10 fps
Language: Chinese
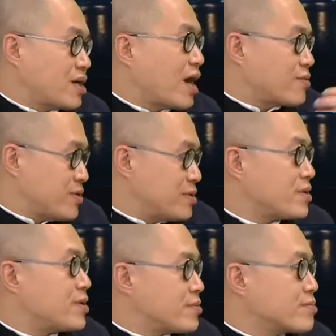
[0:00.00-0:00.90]
感问
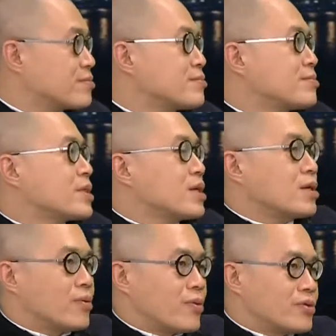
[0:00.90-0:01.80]
题。嗯，
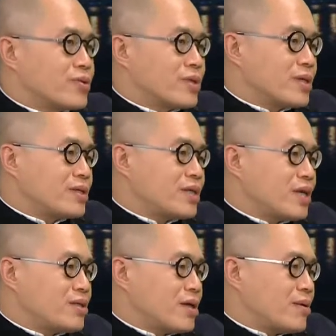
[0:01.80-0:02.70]
我觉得这
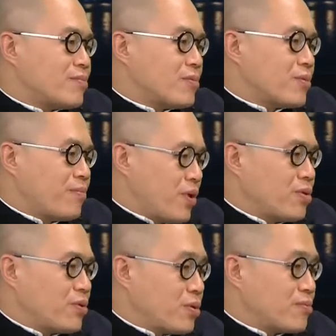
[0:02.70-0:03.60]
点，我包括
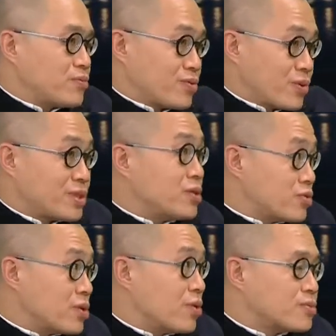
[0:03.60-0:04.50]
我我自己觉
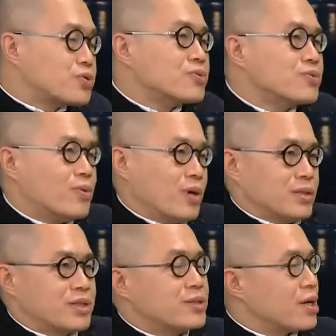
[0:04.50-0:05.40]
得，我们中国啊，
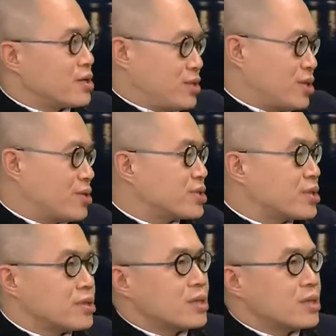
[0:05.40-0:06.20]
真的要很小心。